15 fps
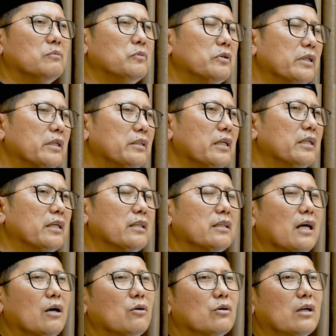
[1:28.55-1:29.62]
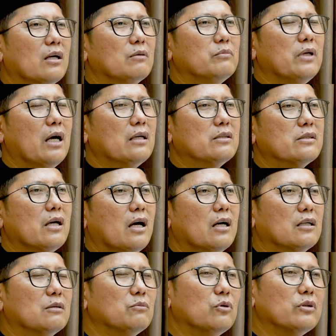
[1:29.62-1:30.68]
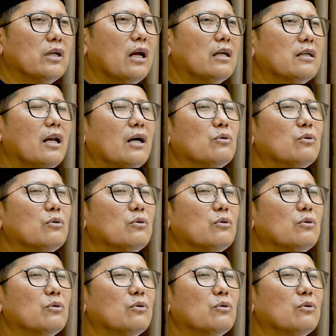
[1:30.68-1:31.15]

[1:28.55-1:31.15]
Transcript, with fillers: Mungkin dari kita orang biasa, kemudian adalah